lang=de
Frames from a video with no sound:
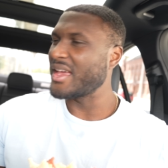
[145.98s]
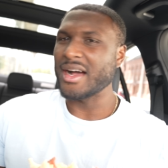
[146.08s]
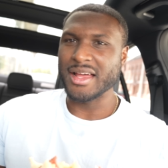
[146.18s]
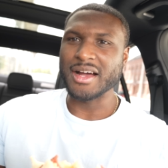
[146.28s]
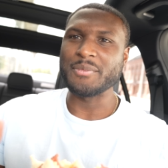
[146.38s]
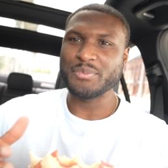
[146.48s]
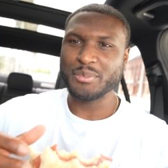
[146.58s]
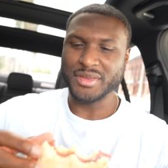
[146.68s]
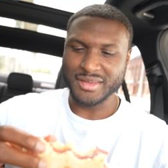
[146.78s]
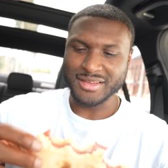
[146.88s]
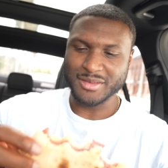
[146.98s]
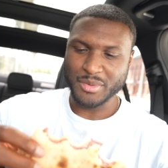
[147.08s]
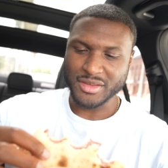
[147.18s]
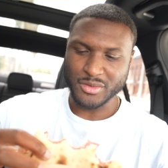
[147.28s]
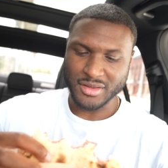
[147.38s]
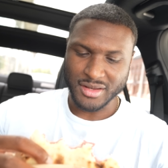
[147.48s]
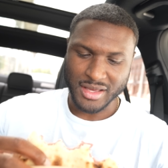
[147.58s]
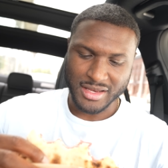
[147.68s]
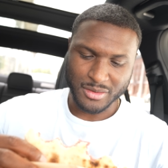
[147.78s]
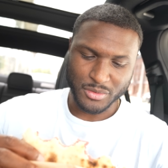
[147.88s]
Ja, ja. Pistazien-Pesto hätte da
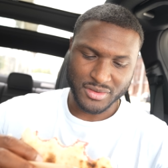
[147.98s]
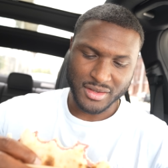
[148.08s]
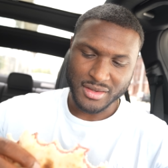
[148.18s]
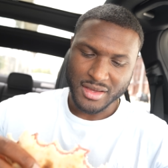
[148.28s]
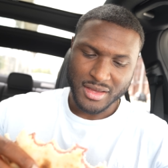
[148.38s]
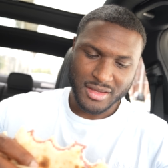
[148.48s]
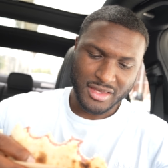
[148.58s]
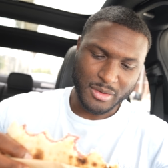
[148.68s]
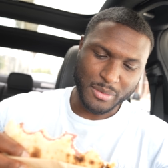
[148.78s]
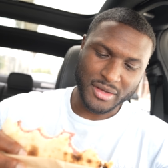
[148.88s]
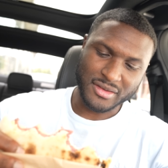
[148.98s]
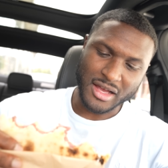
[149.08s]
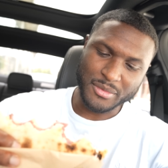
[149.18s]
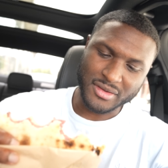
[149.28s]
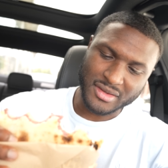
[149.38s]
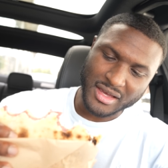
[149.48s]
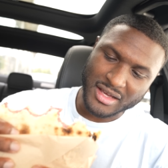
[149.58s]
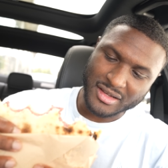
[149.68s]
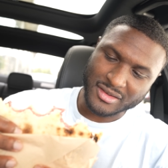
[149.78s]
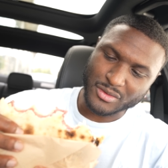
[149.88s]
reingemusst, ne? Hier bei Pastrami ist es
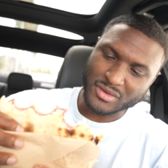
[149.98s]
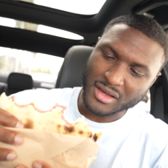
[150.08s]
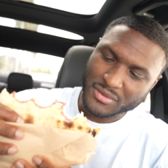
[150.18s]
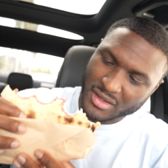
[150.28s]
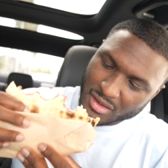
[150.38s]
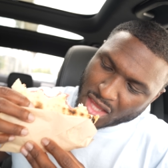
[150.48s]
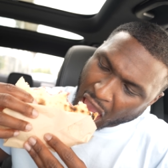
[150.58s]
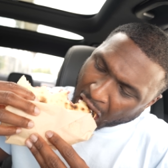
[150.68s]
geil, dass es so saftig ist.